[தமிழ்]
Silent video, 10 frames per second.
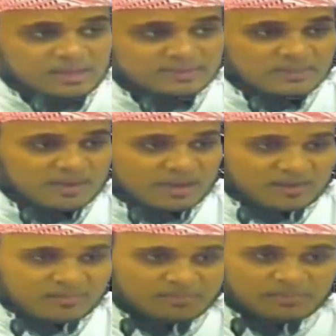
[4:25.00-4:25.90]
அந்த
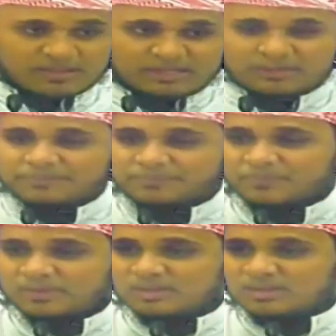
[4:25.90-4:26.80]
மரணம் என்பது
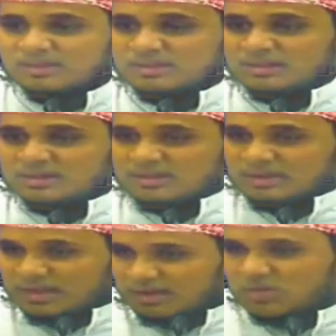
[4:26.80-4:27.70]

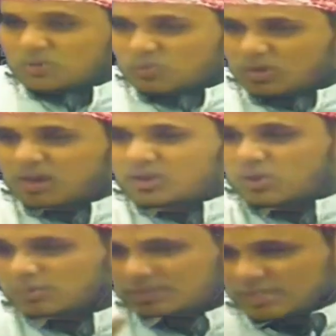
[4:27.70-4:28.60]
எனக்கும்
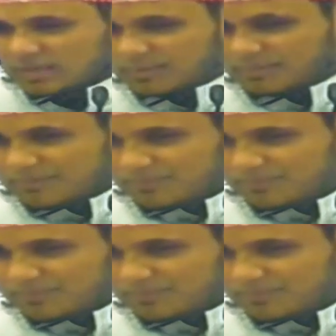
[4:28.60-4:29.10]
உங்களுக்கும் நிச்சயம்